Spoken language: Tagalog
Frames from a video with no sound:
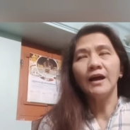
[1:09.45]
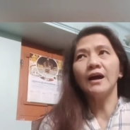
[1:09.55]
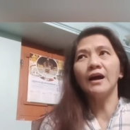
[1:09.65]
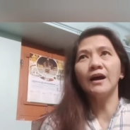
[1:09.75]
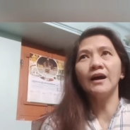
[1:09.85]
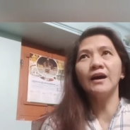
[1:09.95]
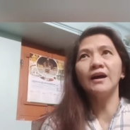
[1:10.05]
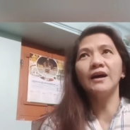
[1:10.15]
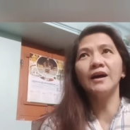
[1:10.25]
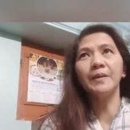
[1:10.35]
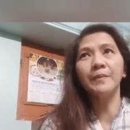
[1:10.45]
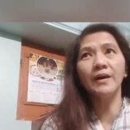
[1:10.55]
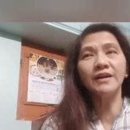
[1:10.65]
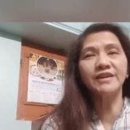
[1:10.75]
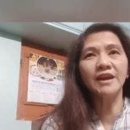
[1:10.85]
uh,
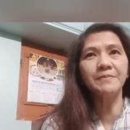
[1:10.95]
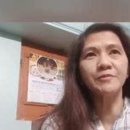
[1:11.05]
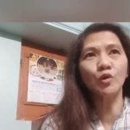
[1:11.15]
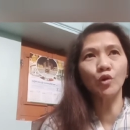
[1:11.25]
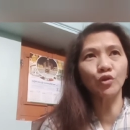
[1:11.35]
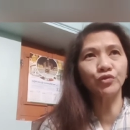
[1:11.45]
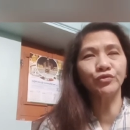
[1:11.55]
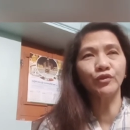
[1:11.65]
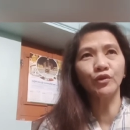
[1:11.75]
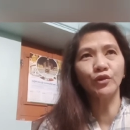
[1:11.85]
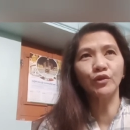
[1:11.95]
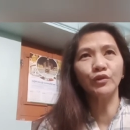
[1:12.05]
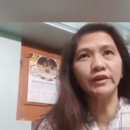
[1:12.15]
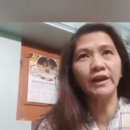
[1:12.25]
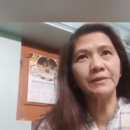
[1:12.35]
mga game cloth or
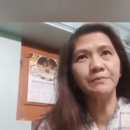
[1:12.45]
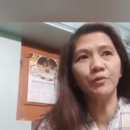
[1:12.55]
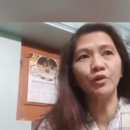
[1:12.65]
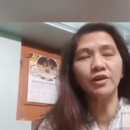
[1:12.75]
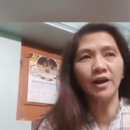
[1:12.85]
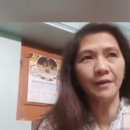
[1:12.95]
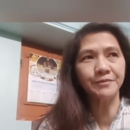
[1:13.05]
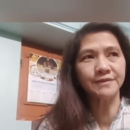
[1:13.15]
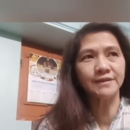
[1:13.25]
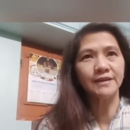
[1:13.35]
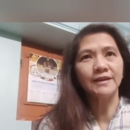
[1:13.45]
game for cups